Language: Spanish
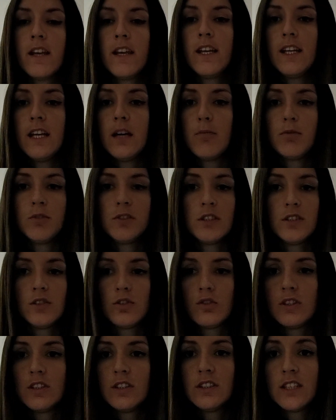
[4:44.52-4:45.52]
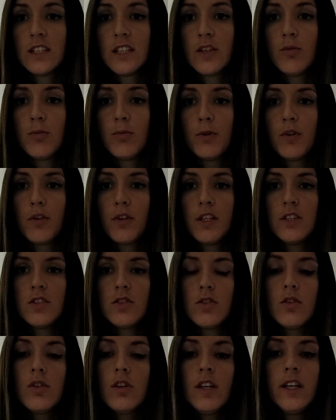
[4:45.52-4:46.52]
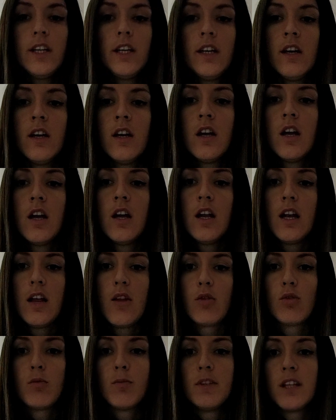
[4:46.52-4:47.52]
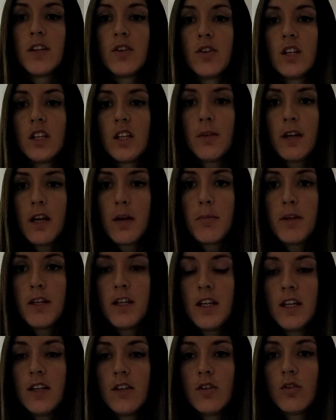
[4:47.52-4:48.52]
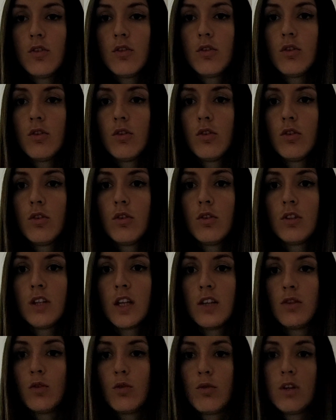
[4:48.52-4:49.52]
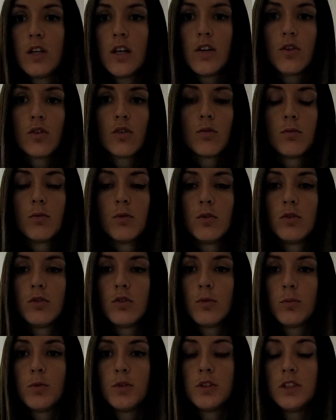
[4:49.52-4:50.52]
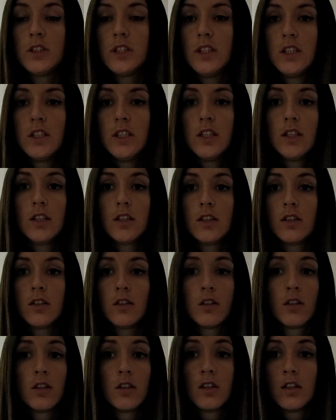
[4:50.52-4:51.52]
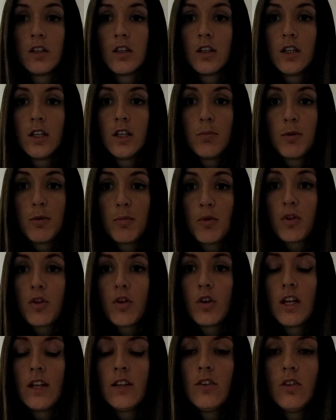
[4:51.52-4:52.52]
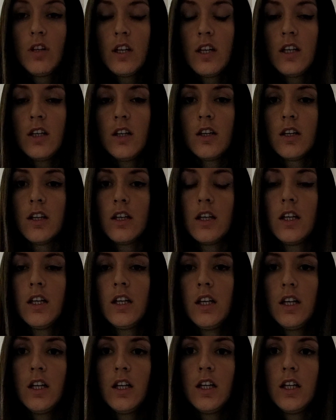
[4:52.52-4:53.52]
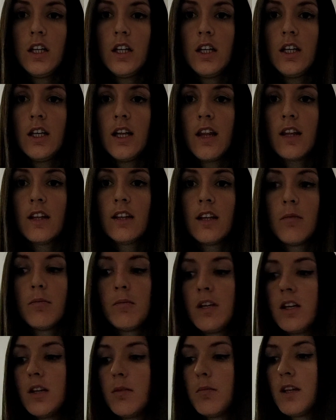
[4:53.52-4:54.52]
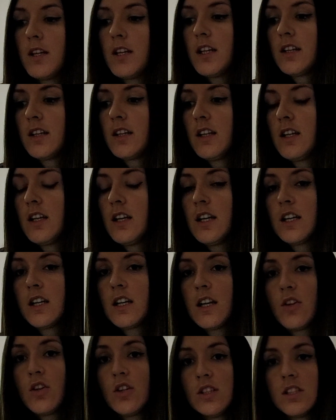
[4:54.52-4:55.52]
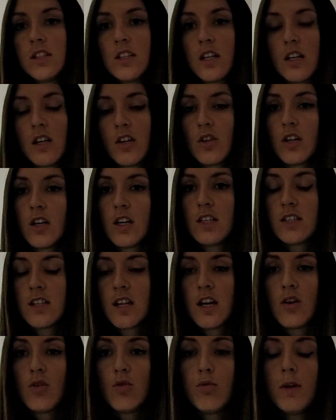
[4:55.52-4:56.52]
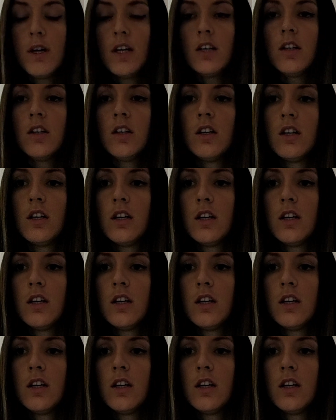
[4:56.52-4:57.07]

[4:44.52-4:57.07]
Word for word: y ya pues eso, es seguir un proceso y la documentación que te vaya pidiendo tanto un lado como otro, pues ir, ir proporcionándola y nada, también mediante las relaciones internacionales de la UBA,